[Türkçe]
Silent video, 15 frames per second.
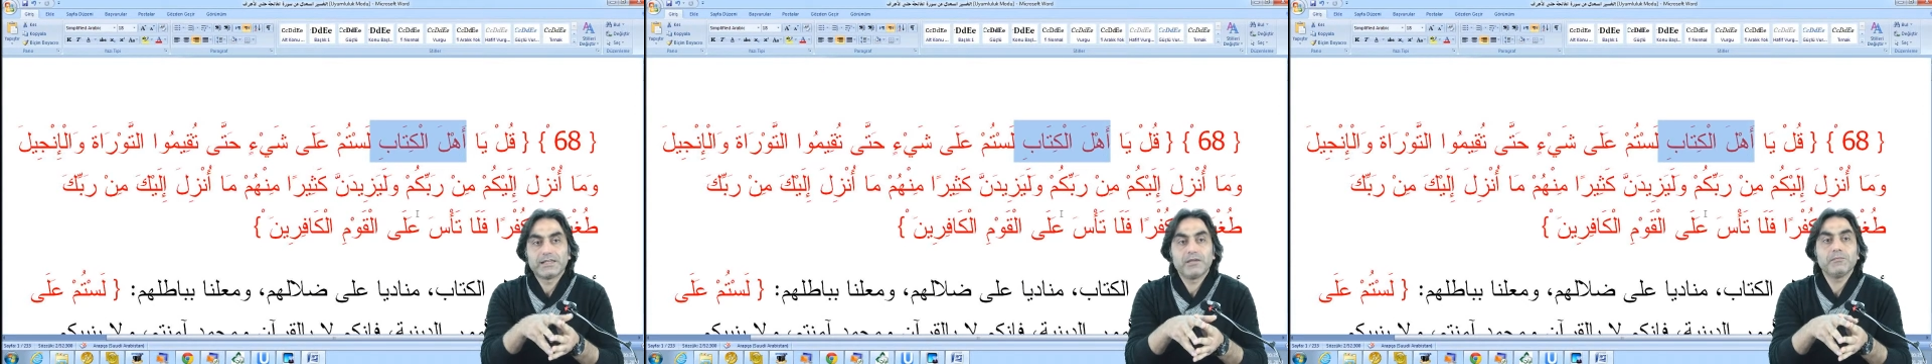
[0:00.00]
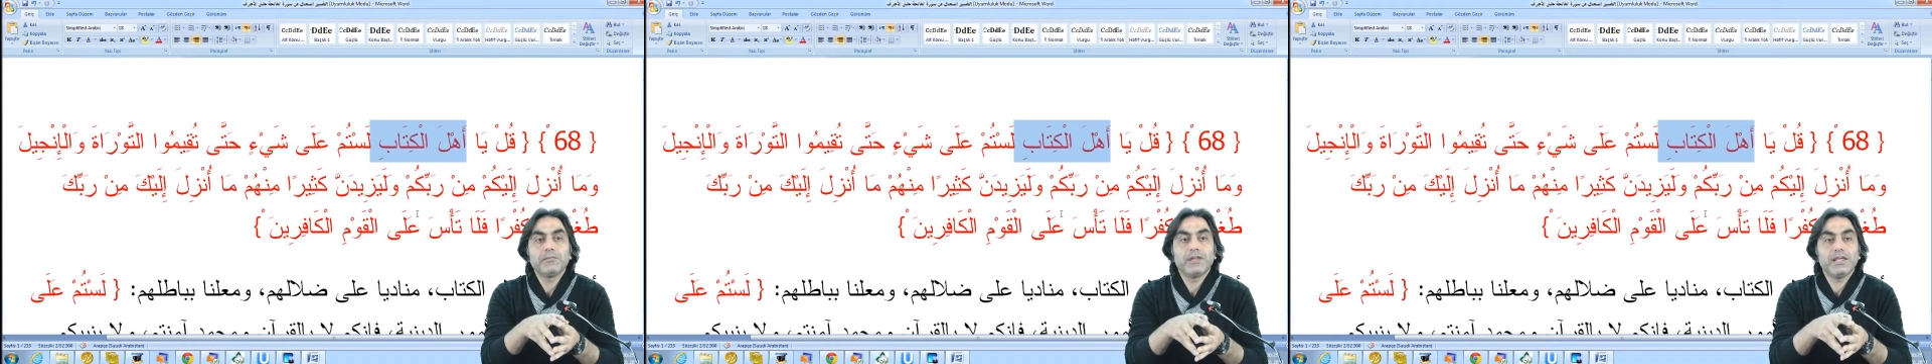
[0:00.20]

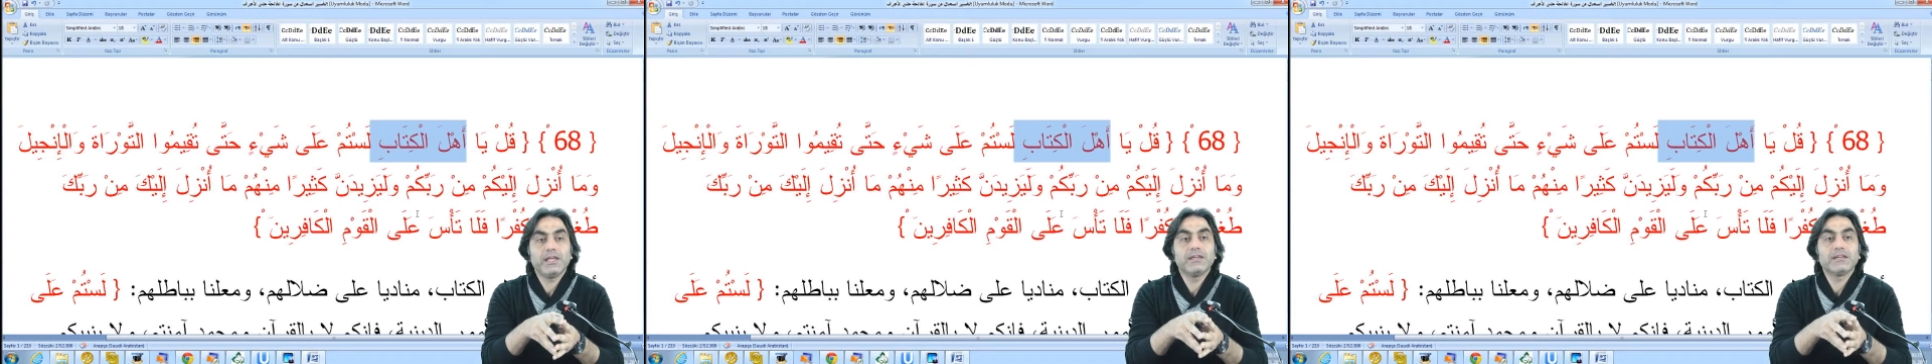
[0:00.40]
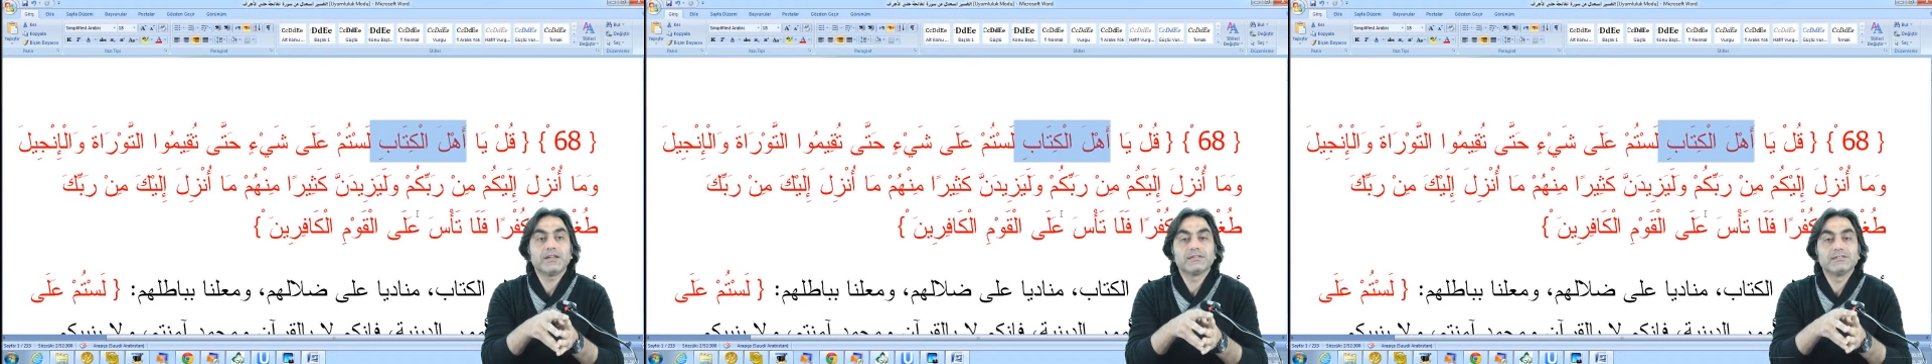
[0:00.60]
kim
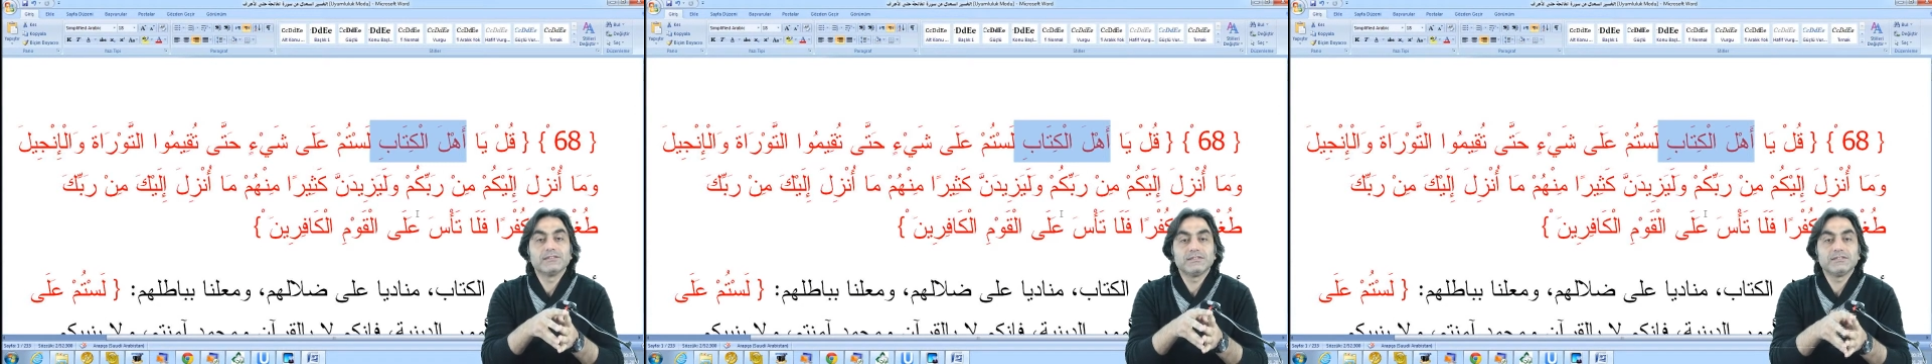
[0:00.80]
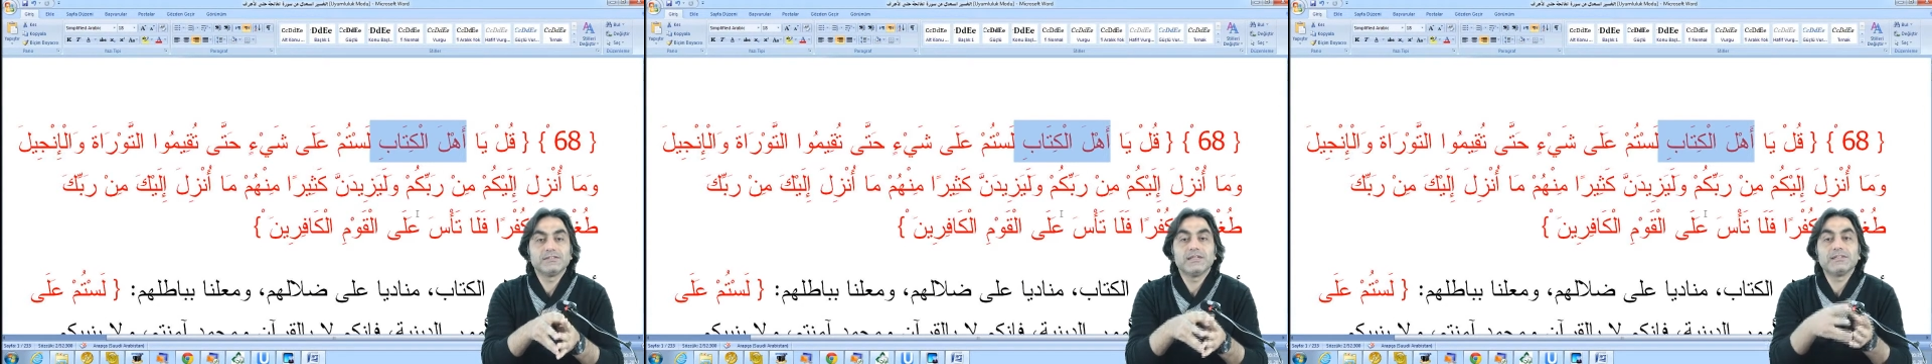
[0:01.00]
neye
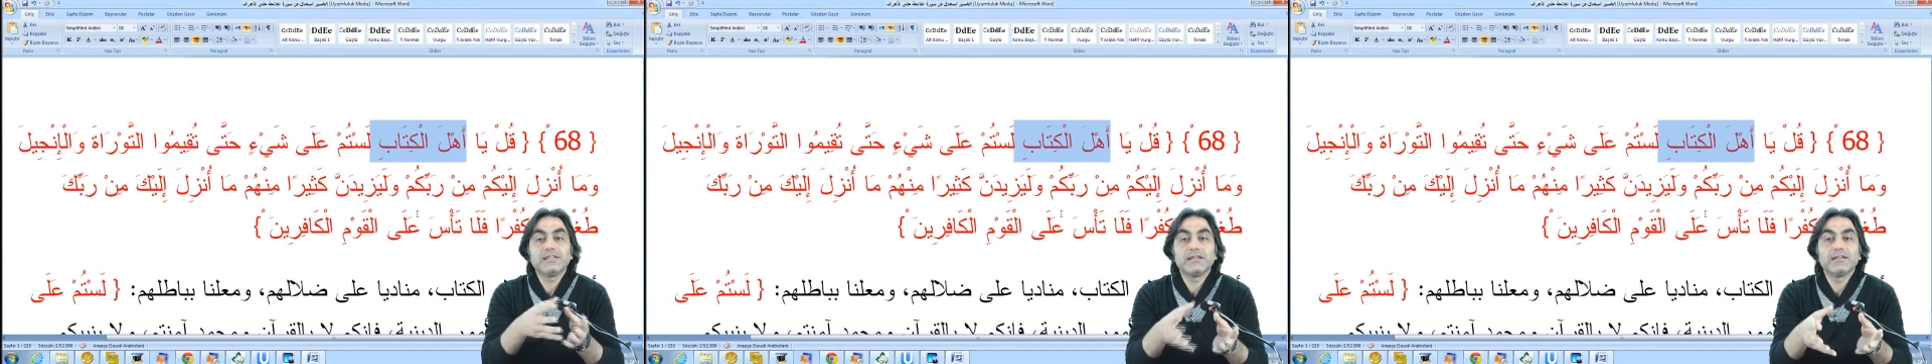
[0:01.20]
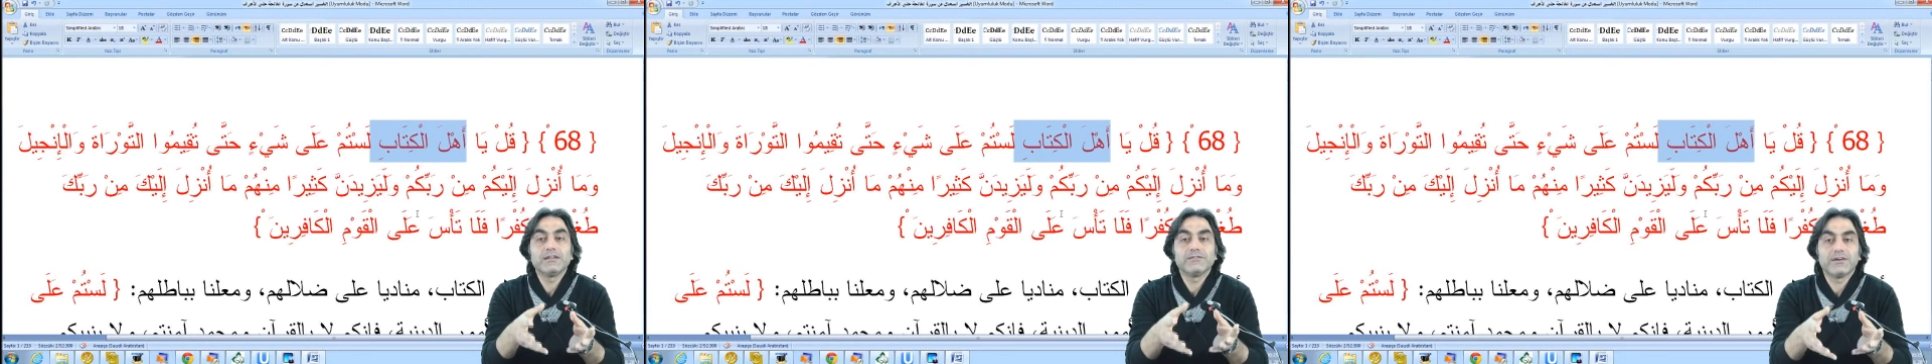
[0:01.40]
inandığının ne
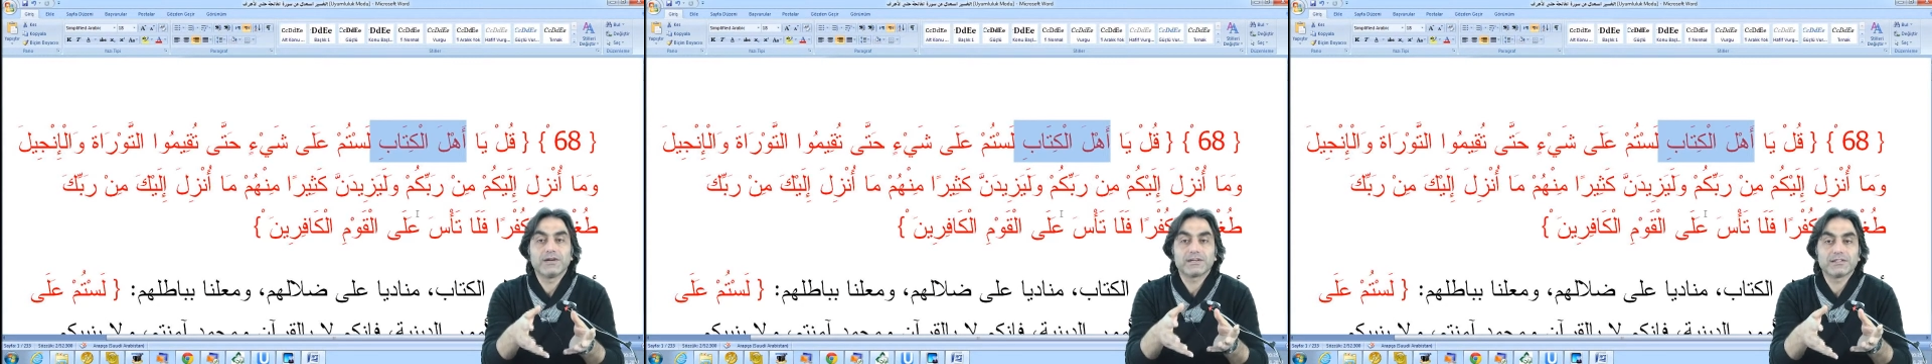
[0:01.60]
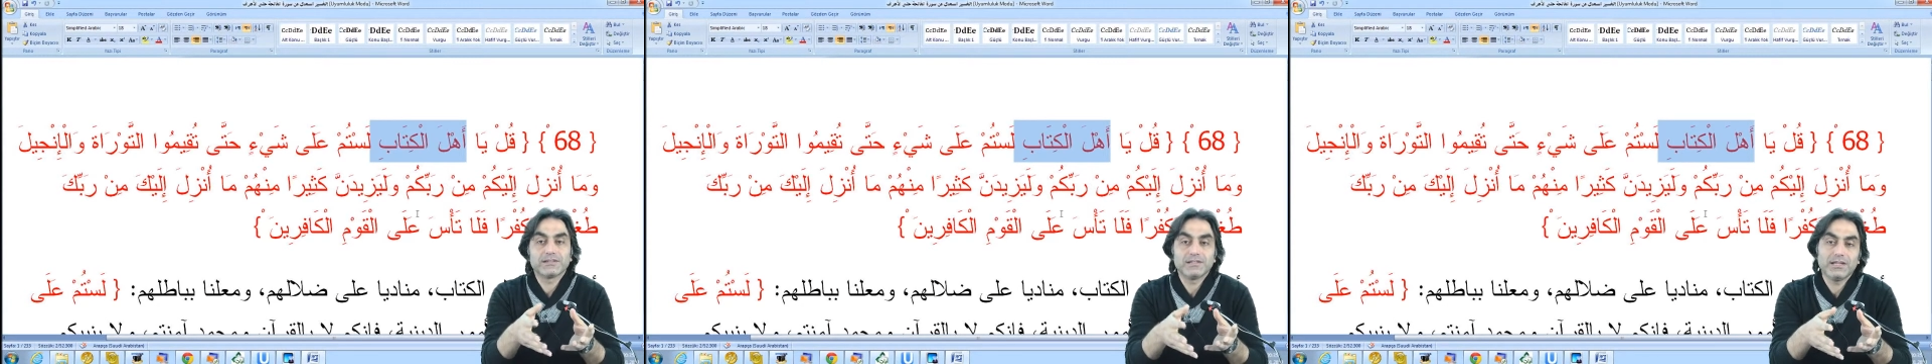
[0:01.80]
denli
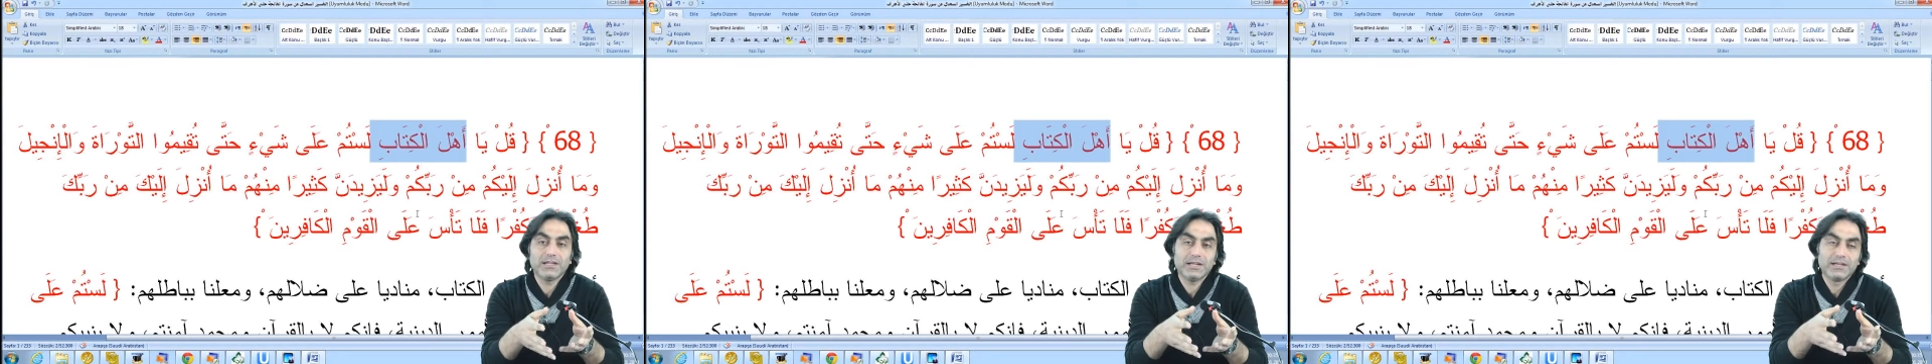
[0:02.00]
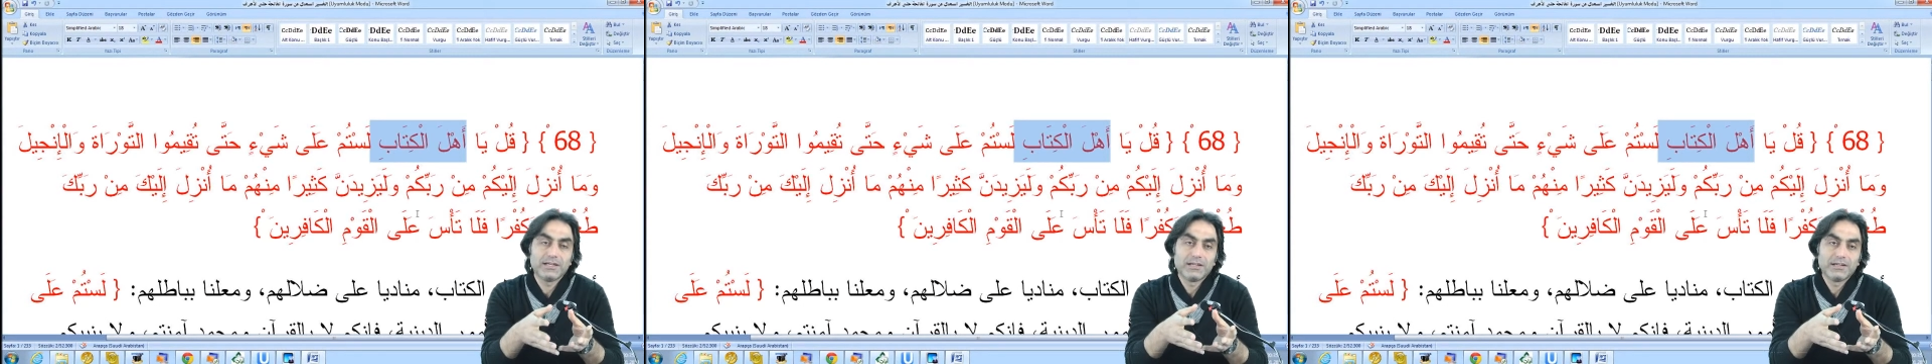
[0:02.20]

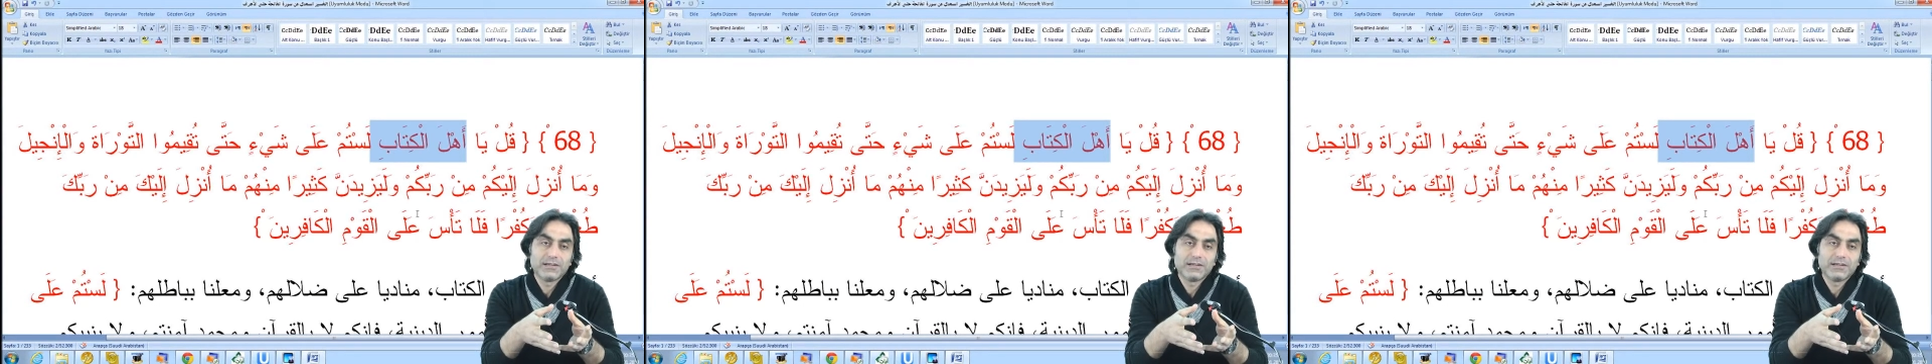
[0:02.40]
farkında